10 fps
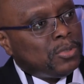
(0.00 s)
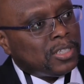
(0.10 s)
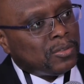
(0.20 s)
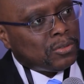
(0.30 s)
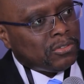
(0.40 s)
de
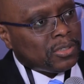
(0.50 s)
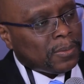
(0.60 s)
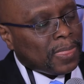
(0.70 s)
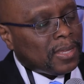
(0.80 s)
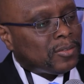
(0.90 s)
technologie.
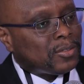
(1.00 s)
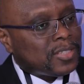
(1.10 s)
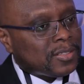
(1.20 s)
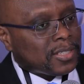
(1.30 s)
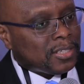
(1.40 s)
Donc
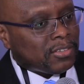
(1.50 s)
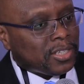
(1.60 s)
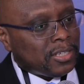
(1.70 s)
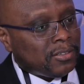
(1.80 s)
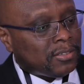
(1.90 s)
ça, c'est un
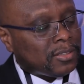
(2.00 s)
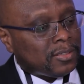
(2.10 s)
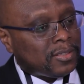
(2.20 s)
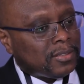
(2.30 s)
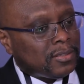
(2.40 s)
challenge,
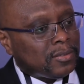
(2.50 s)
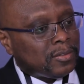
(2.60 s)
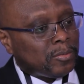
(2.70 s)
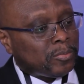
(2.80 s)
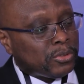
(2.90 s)
c'est
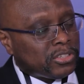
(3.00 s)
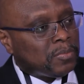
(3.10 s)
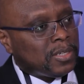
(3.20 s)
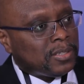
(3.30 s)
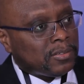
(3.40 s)
une
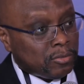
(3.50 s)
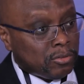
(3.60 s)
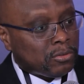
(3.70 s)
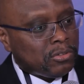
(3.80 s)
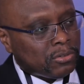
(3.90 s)
possibilité, c'est une
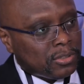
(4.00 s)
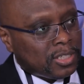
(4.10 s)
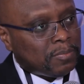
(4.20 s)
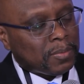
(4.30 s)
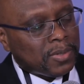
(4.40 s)
solution
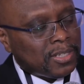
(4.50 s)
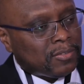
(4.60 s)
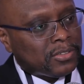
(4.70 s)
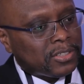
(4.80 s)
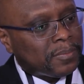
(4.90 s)
qui permet
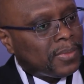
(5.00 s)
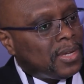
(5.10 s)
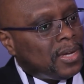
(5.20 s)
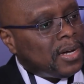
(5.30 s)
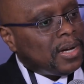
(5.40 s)
d'avancer.
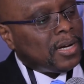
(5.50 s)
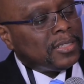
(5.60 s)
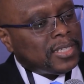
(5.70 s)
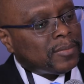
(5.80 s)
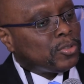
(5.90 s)
En
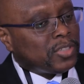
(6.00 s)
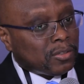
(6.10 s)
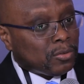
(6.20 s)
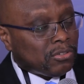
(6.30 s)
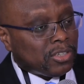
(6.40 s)
termes de
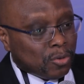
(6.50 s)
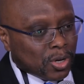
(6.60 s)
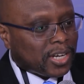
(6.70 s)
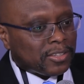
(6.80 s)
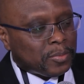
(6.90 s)
technologie,
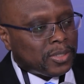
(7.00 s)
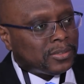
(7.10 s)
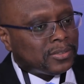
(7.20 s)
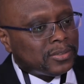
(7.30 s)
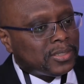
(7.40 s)

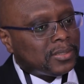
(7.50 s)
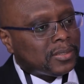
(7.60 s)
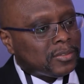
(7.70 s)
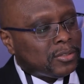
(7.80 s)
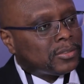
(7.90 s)
concrètement,
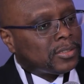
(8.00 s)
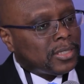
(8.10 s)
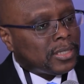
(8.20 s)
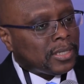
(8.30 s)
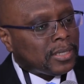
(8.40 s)
donc
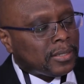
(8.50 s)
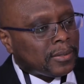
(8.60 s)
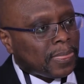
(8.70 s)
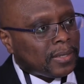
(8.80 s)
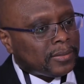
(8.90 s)
les,
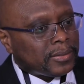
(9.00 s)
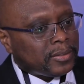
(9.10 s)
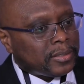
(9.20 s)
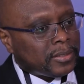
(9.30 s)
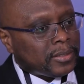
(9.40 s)

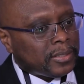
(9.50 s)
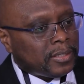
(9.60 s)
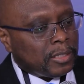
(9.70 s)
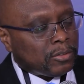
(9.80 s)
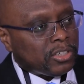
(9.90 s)
euh,
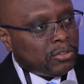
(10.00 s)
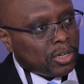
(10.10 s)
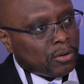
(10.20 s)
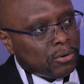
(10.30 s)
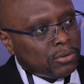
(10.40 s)
technologies
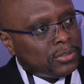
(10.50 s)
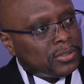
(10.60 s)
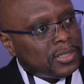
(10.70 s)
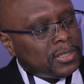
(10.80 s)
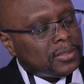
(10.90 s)
QR code,
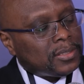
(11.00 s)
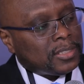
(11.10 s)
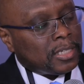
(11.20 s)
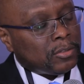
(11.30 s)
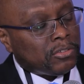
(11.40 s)
les
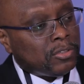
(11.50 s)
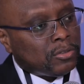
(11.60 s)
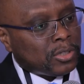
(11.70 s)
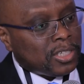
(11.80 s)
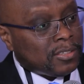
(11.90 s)
technologies de
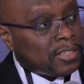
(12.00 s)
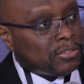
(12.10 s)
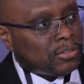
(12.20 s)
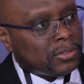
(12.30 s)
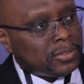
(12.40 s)

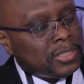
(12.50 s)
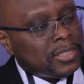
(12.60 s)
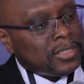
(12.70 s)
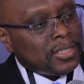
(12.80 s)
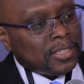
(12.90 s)
tokenisation,
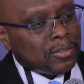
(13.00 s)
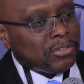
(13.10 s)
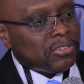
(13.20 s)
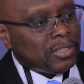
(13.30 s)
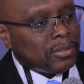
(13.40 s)
les
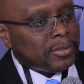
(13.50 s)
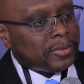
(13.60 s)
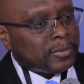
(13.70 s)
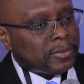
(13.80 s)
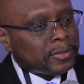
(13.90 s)
technologies de,
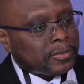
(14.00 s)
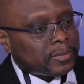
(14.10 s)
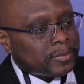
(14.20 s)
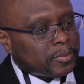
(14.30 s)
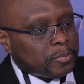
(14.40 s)
euh,
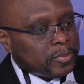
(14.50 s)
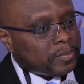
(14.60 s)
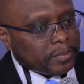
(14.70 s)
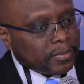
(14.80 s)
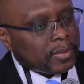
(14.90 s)

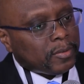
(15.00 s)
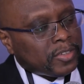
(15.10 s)
on